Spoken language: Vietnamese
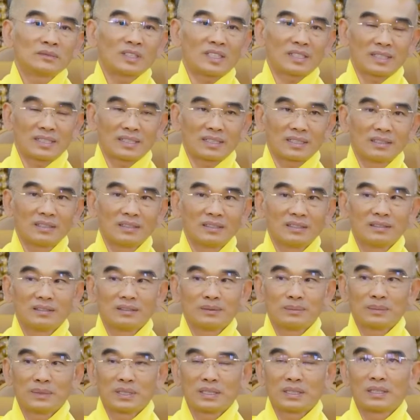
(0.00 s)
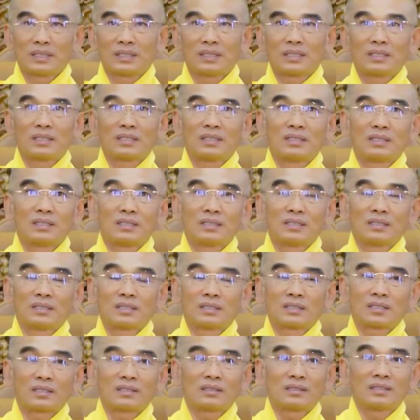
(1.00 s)
Thành ra cái người mà
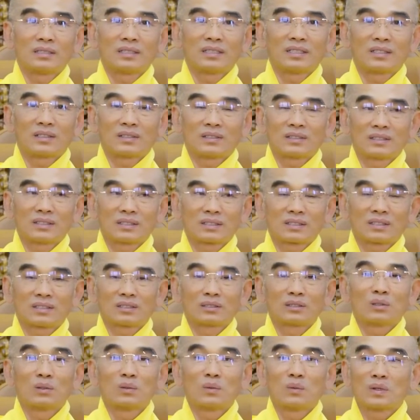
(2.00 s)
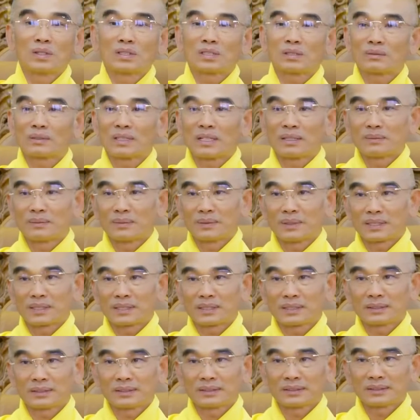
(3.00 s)
nói gì nói chứ có tu ở trong đạo
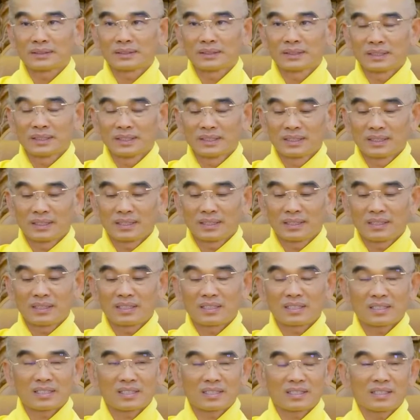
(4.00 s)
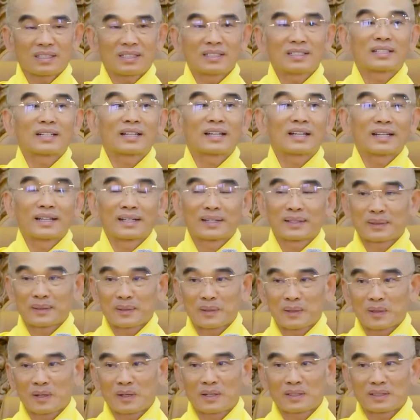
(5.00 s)
Phật á, thì họ sẽ thấy ra,
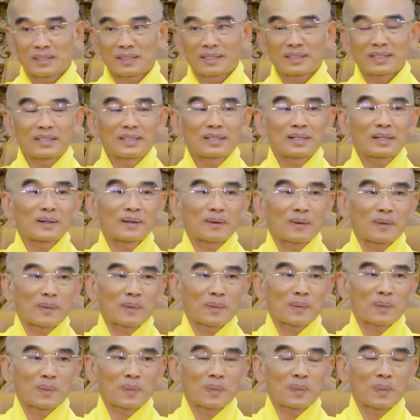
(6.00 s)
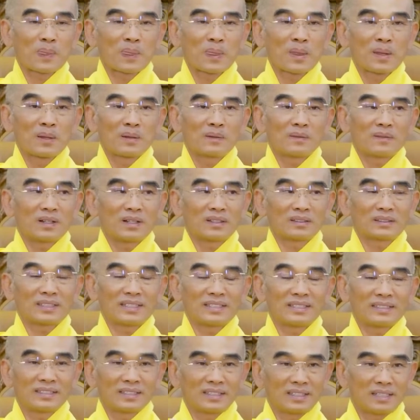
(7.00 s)
họ sẽ thấy ra. Và họ
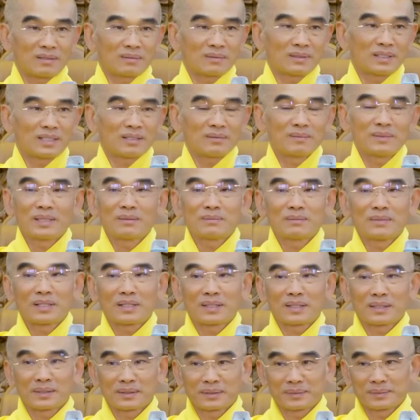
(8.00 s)
thấy tự động này nó biến mất.